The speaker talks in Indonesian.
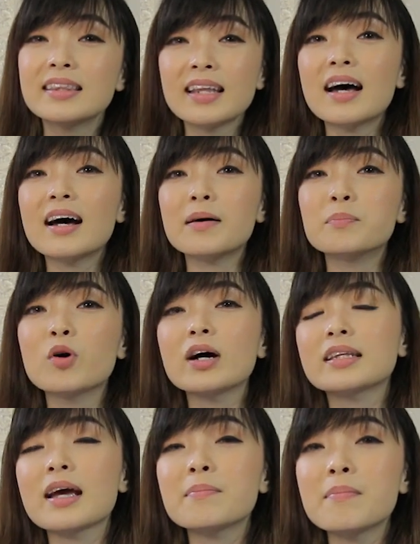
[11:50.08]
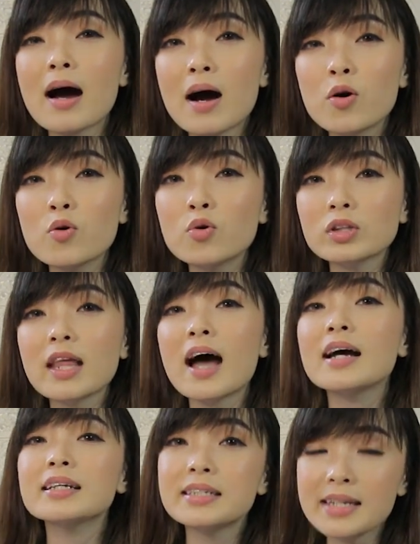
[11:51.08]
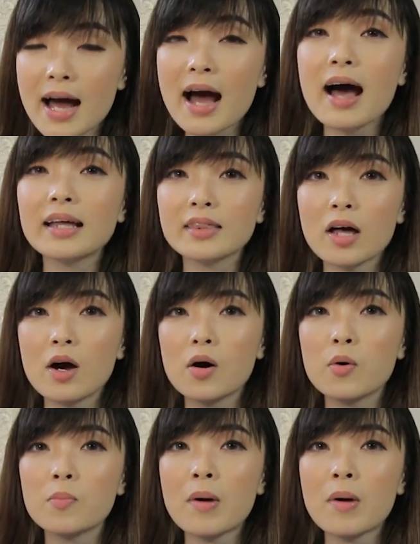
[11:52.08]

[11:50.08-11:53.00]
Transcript: Nah, buat yang mau tanya atau